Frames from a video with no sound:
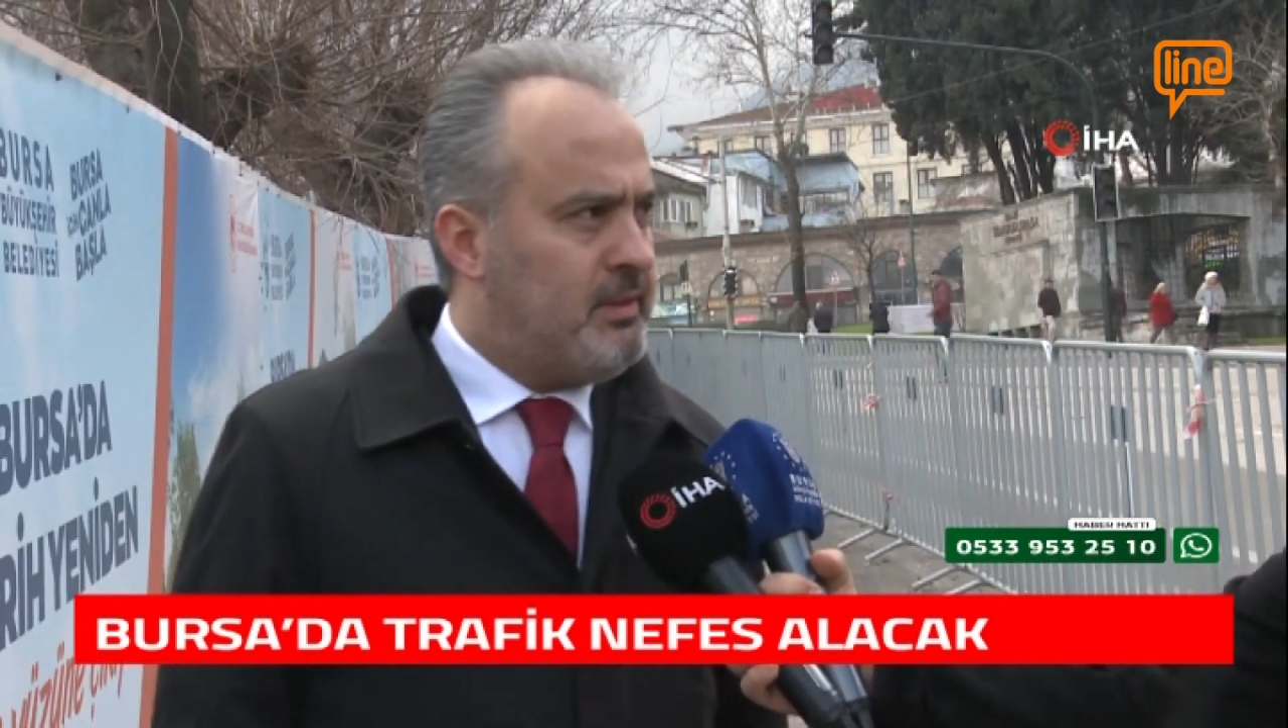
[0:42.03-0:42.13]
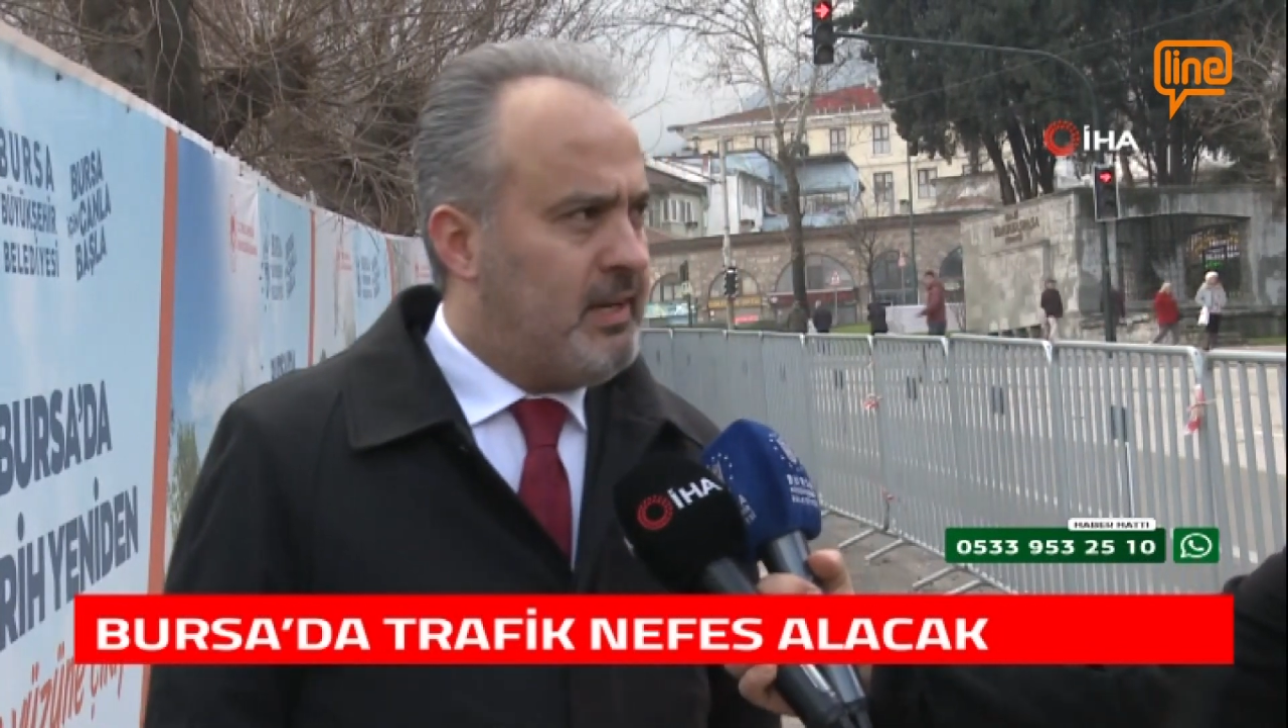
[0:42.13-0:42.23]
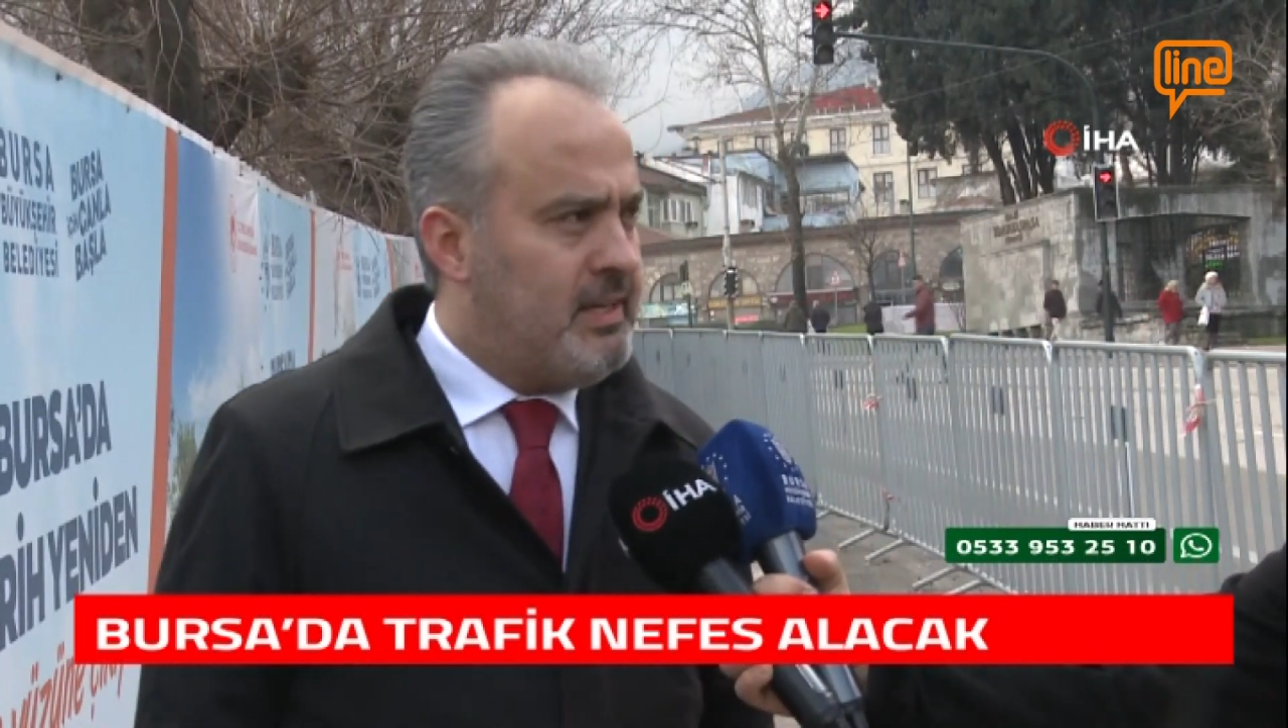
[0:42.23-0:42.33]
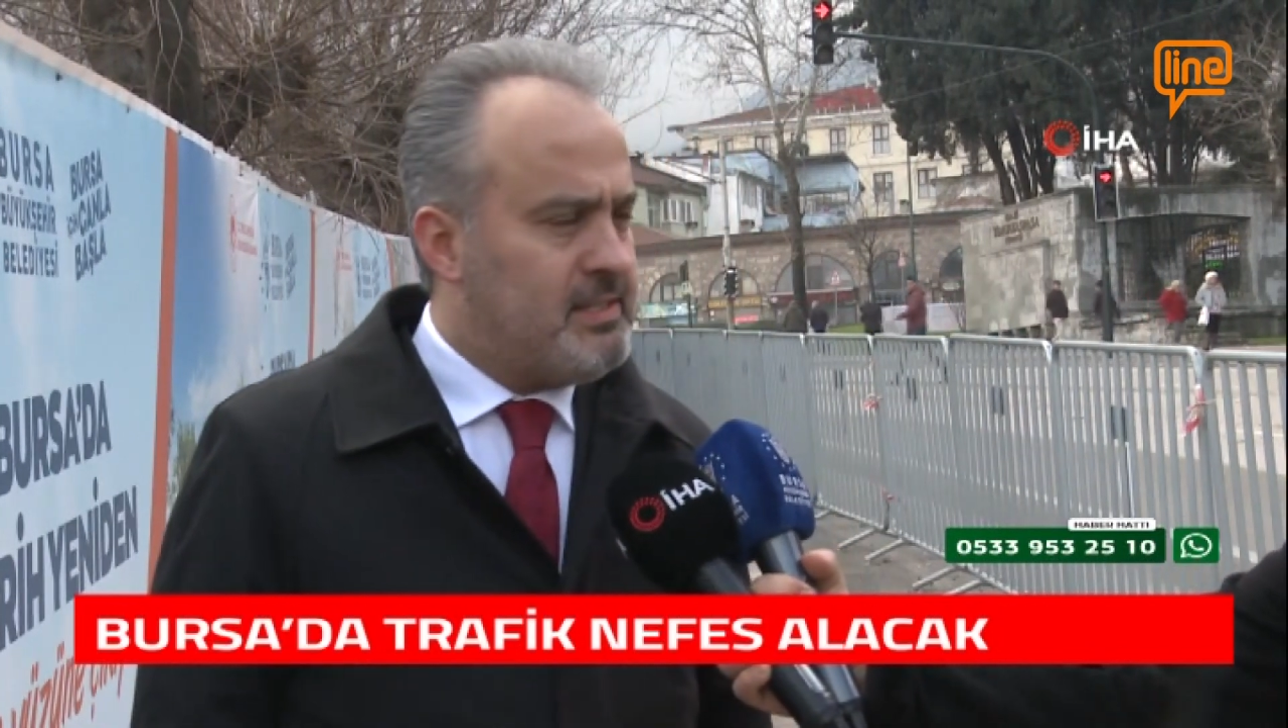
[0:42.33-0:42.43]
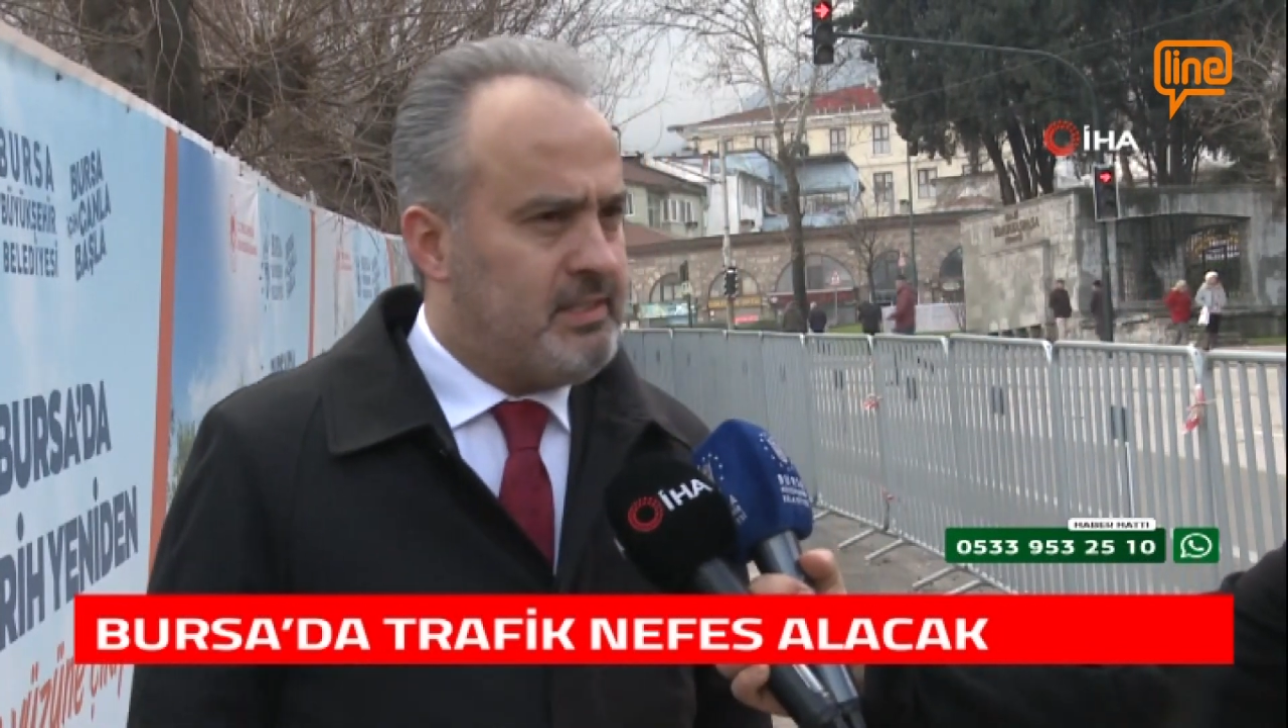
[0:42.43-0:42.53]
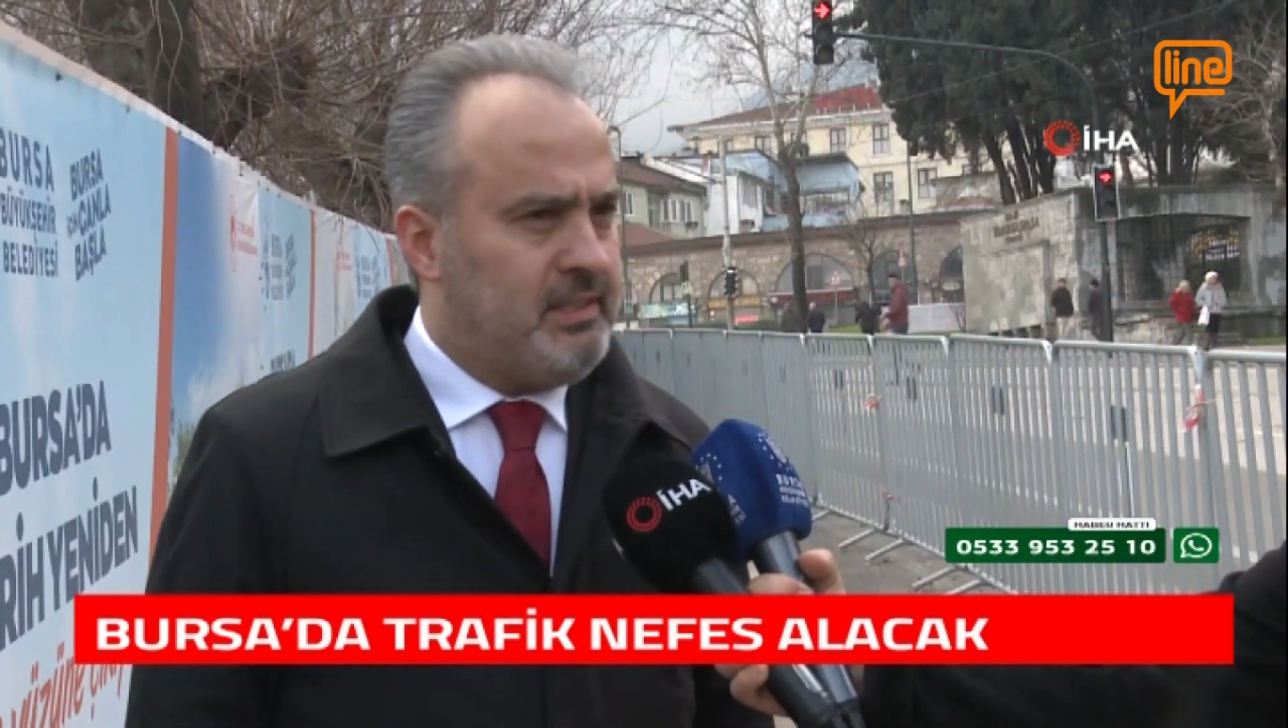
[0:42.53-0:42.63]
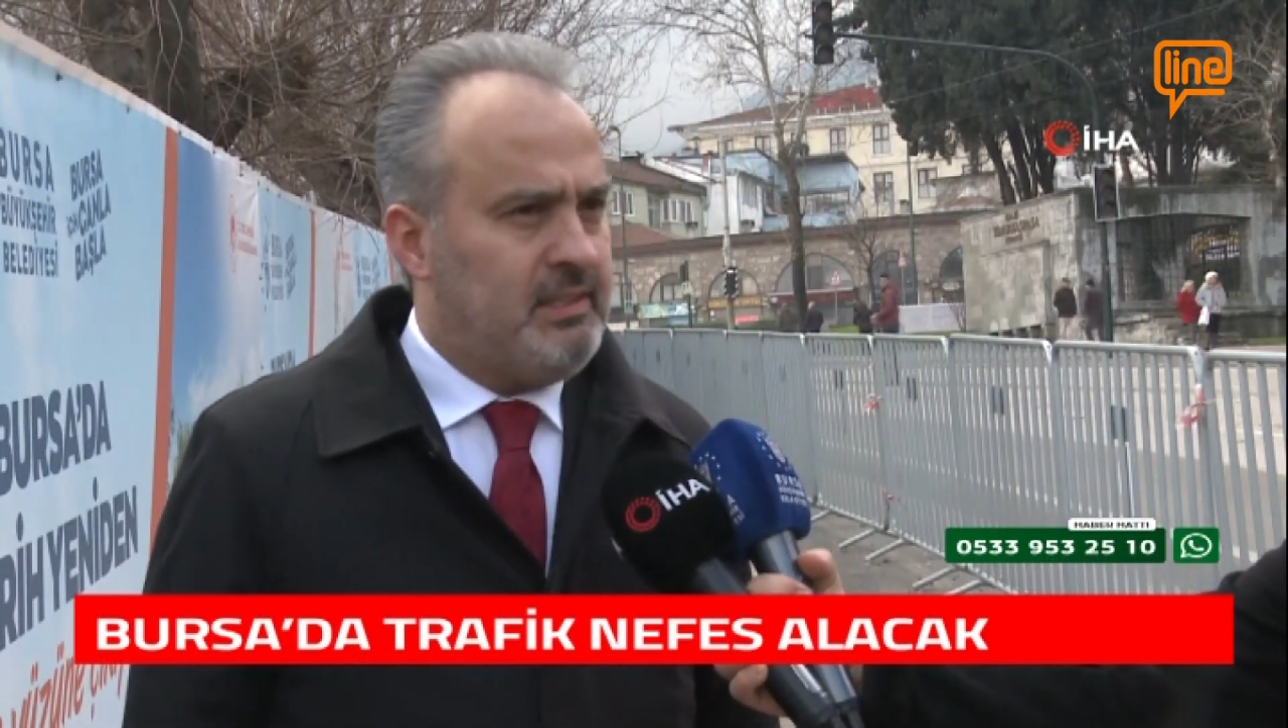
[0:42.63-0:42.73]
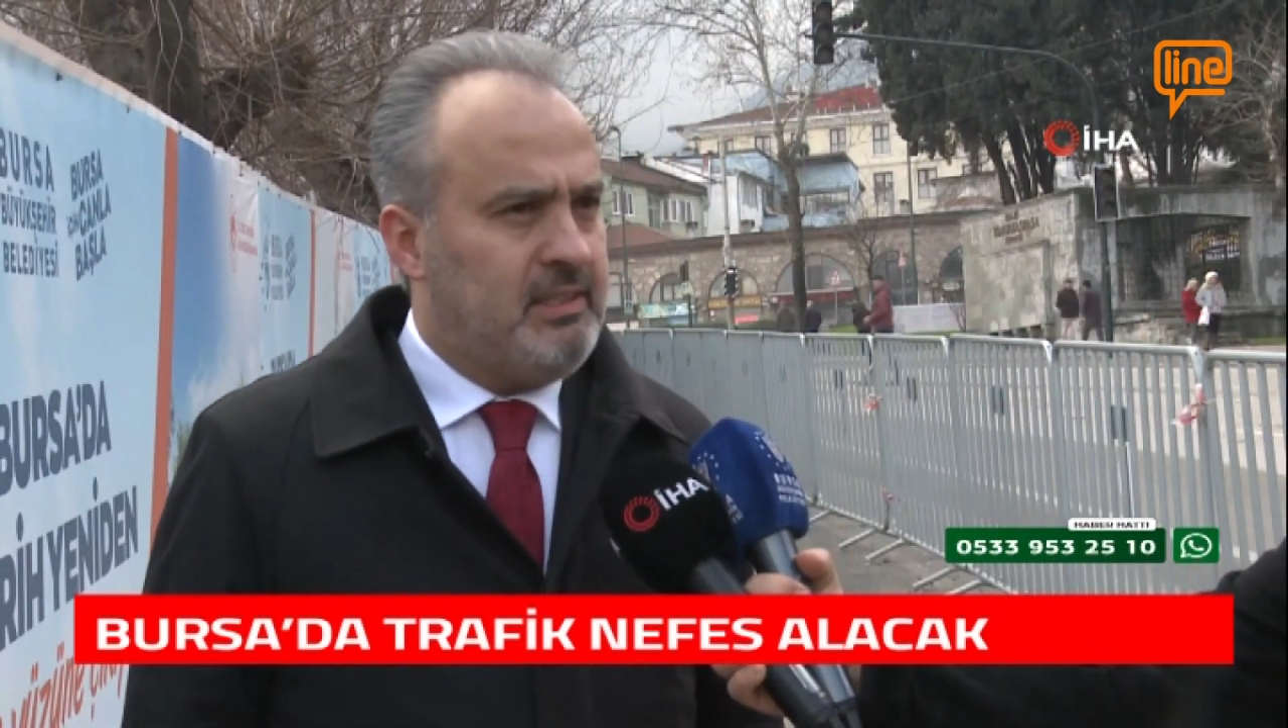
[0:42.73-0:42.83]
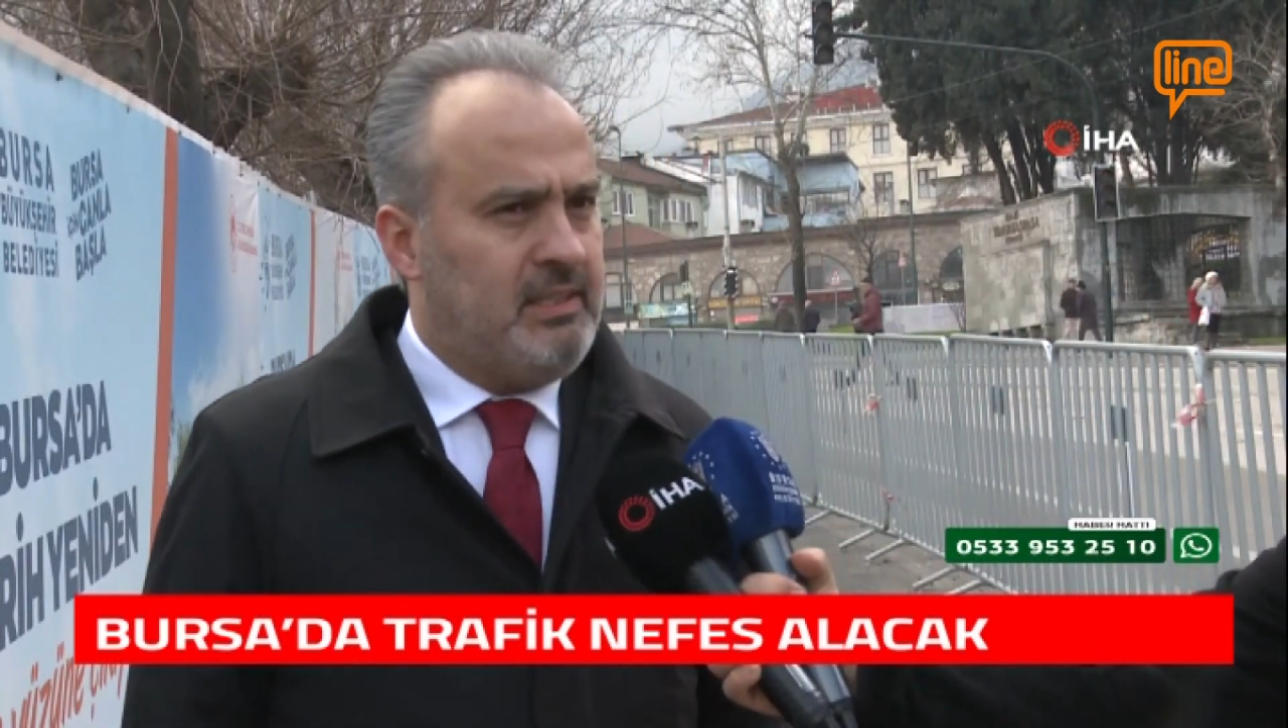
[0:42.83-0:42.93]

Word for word: bir tanesi.